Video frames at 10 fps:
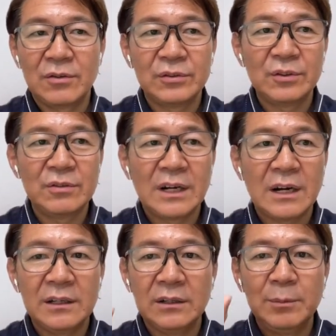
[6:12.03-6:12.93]
この世の
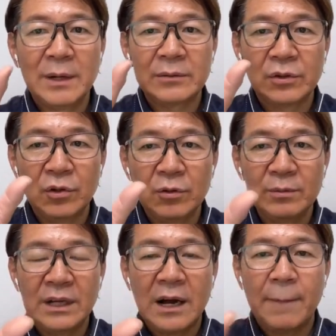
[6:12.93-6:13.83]
中に今興
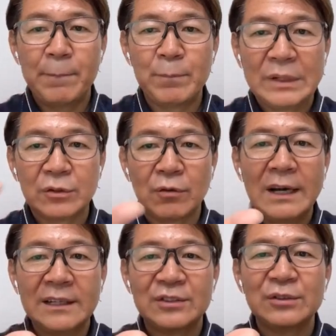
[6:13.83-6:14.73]
味がパッと
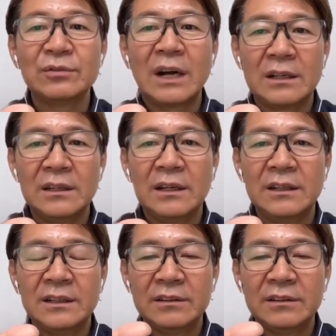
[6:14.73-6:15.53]
湧いた瞬間に